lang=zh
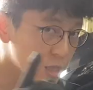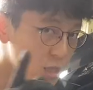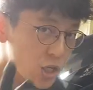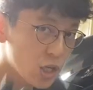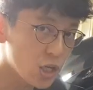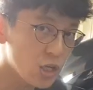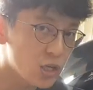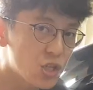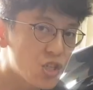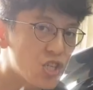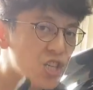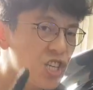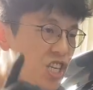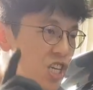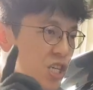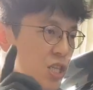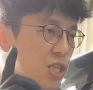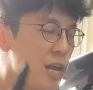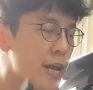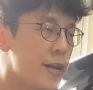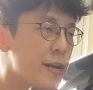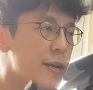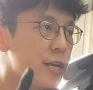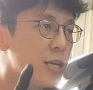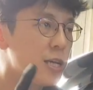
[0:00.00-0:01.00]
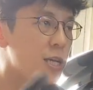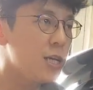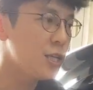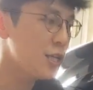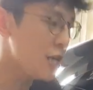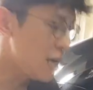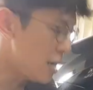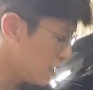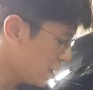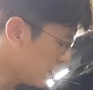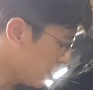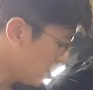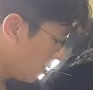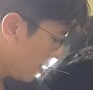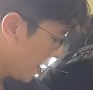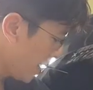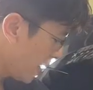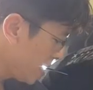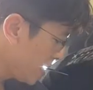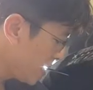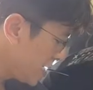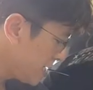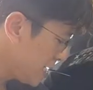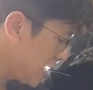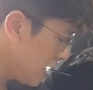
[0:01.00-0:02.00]
车是一点零、一点二的话，
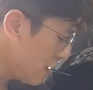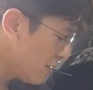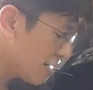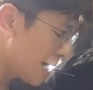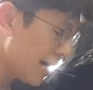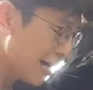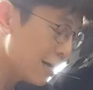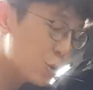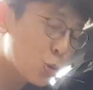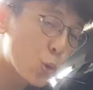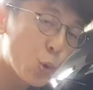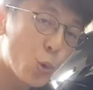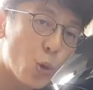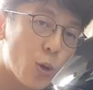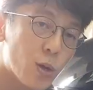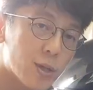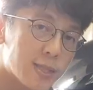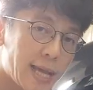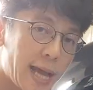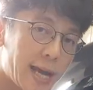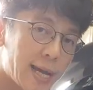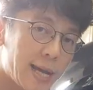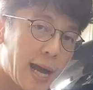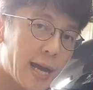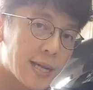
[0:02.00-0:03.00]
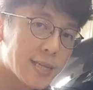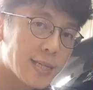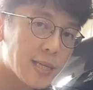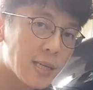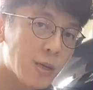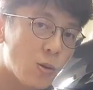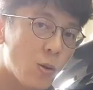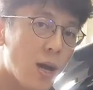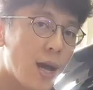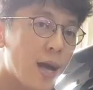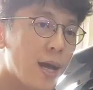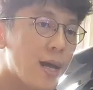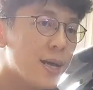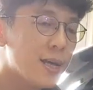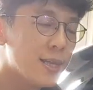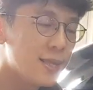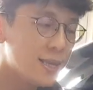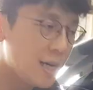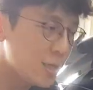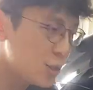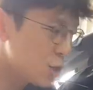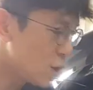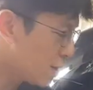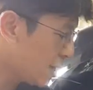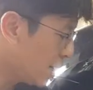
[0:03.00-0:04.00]
要改多活塞卡钳的话，
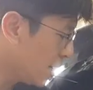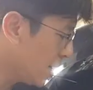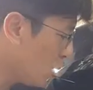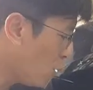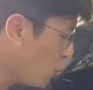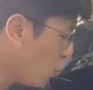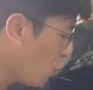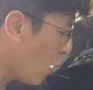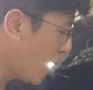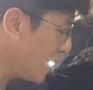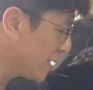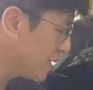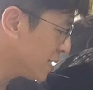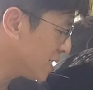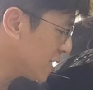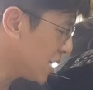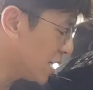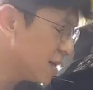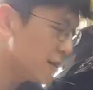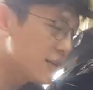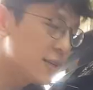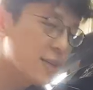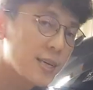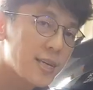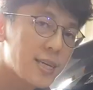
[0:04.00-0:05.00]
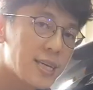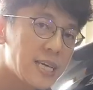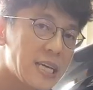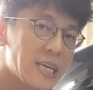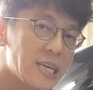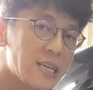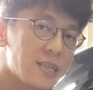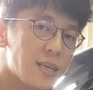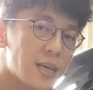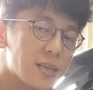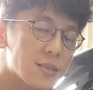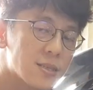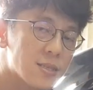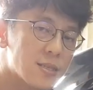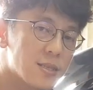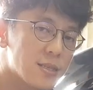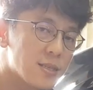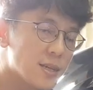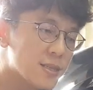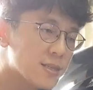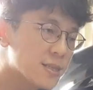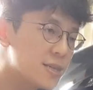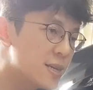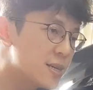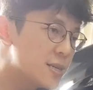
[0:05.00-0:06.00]
那就可以换成一点四
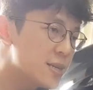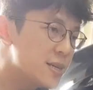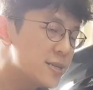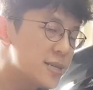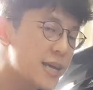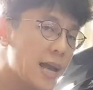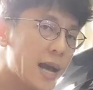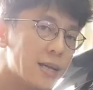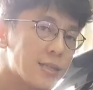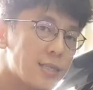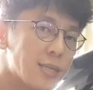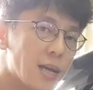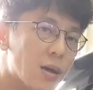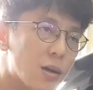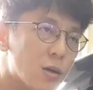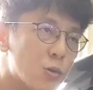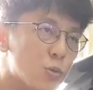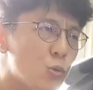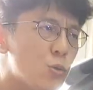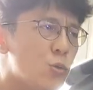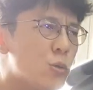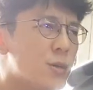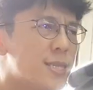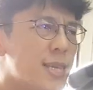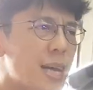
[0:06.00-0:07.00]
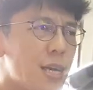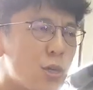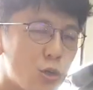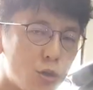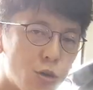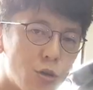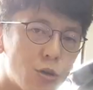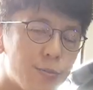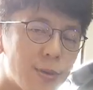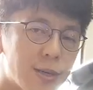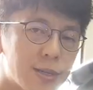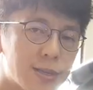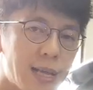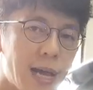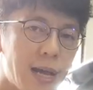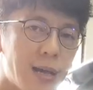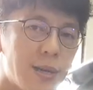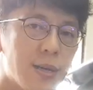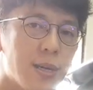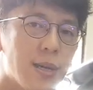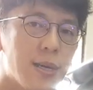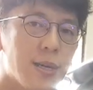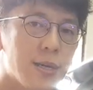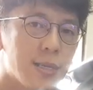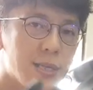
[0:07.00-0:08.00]
的这个仰角。如果在 YouTube 上
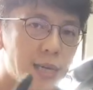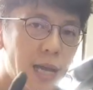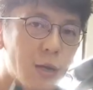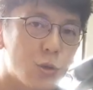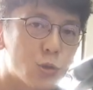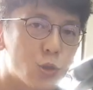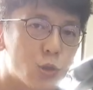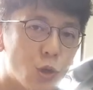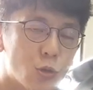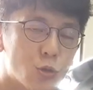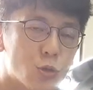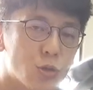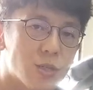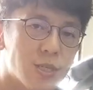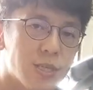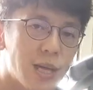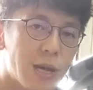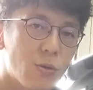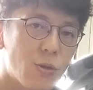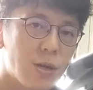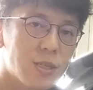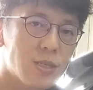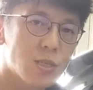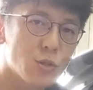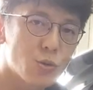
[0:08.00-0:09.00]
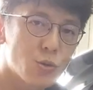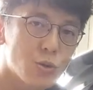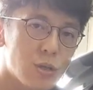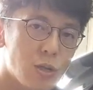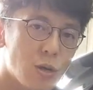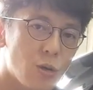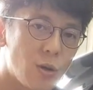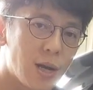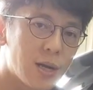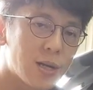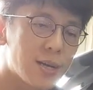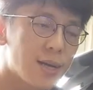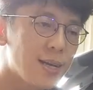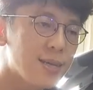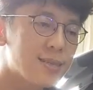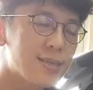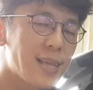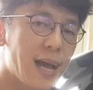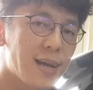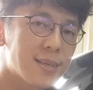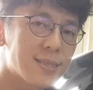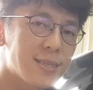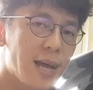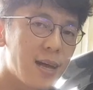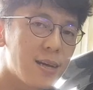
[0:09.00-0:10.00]
要搜寻相关资讯的话，可以
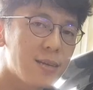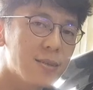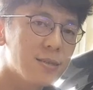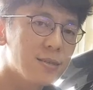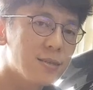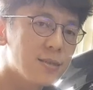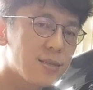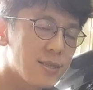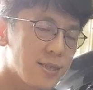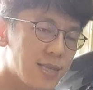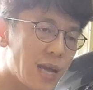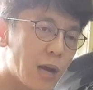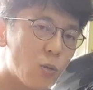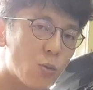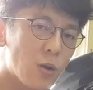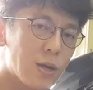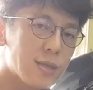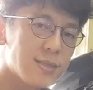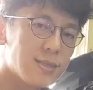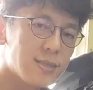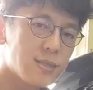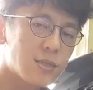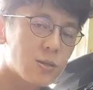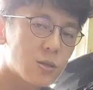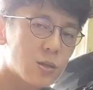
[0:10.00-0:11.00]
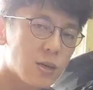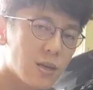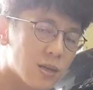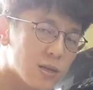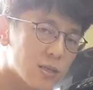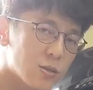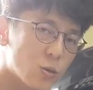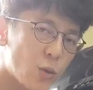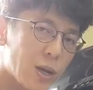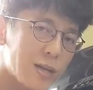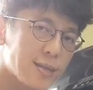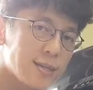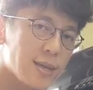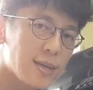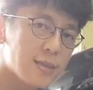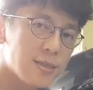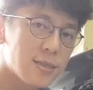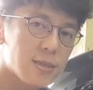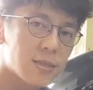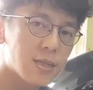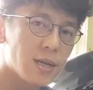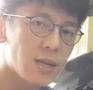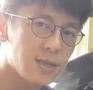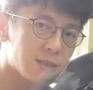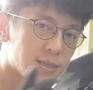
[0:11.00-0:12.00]
打上相关呃关键
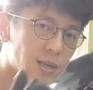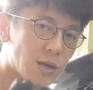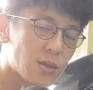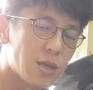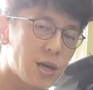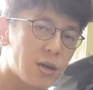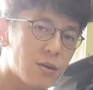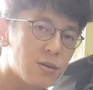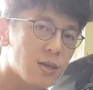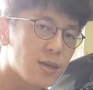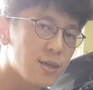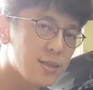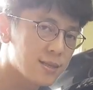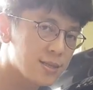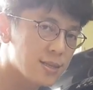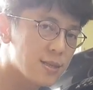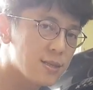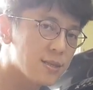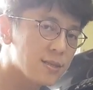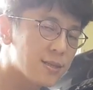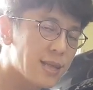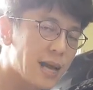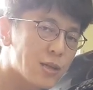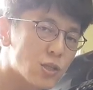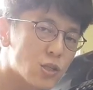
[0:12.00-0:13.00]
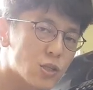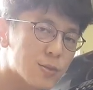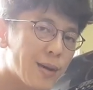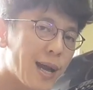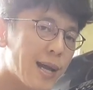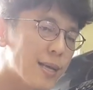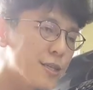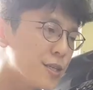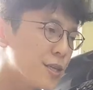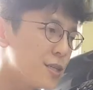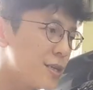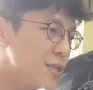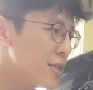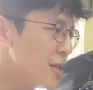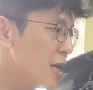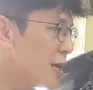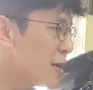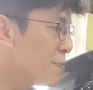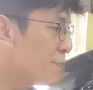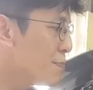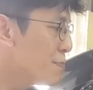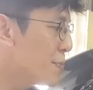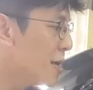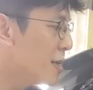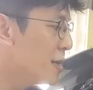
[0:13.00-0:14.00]
字，可以找到经理当时拍摄的一些
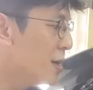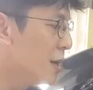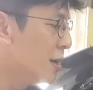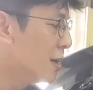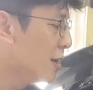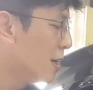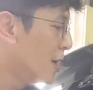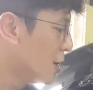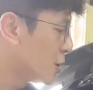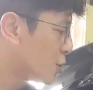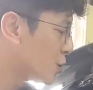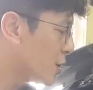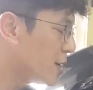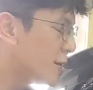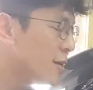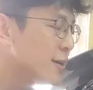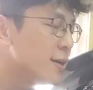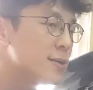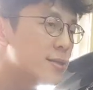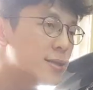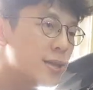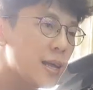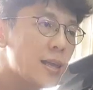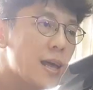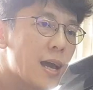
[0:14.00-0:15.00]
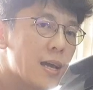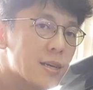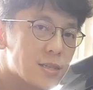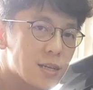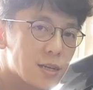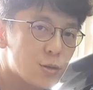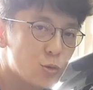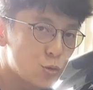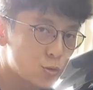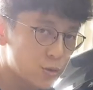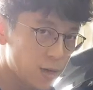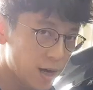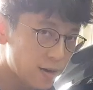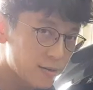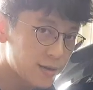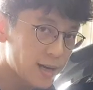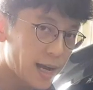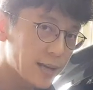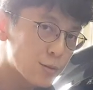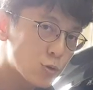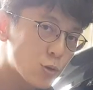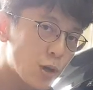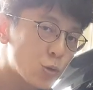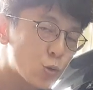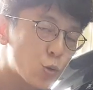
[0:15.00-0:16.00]
影片哈。所以这台车如果要
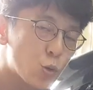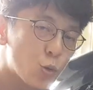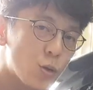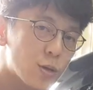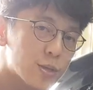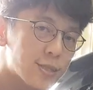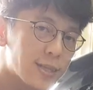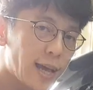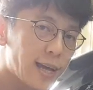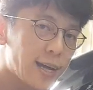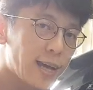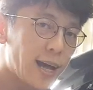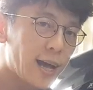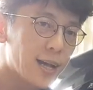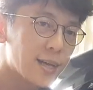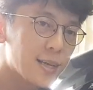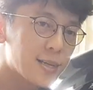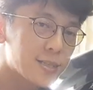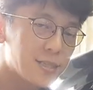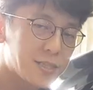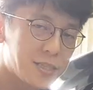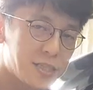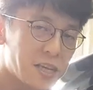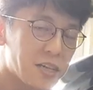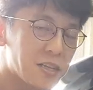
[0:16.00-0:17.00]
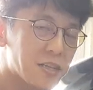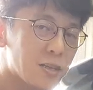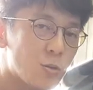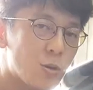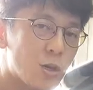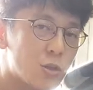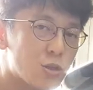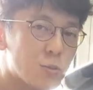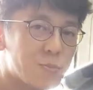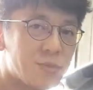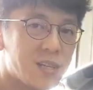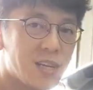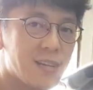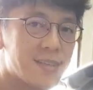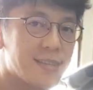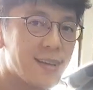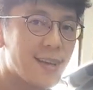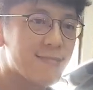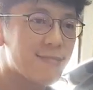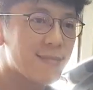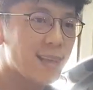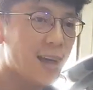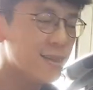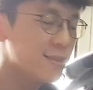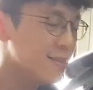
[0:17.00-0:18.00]
改装多活塞卡钳的话，就比较
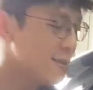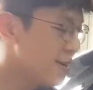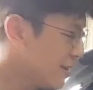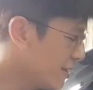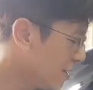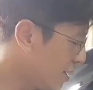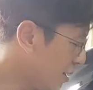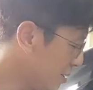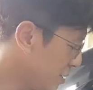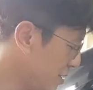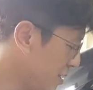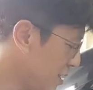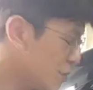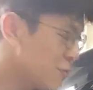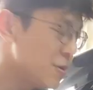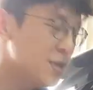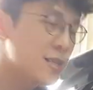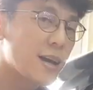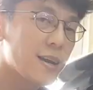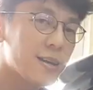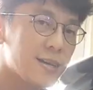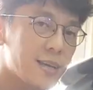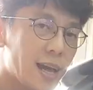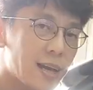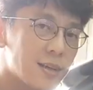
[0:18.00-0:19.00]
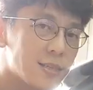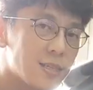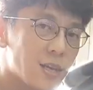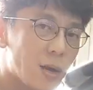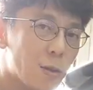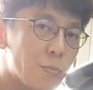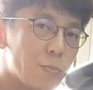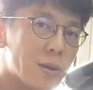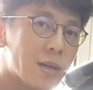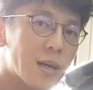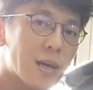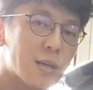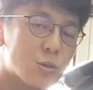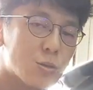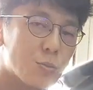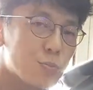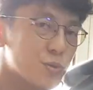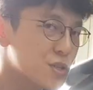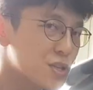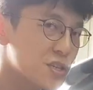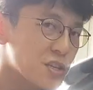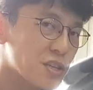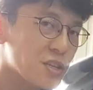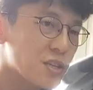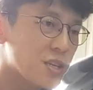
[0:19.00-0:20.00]
简单啊，因为它的仰角本来就不
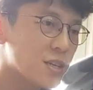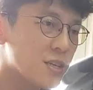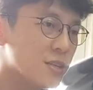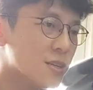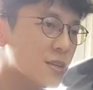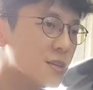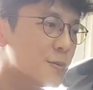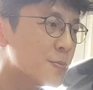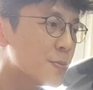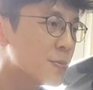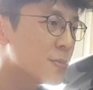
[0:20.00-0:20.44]
是一体的，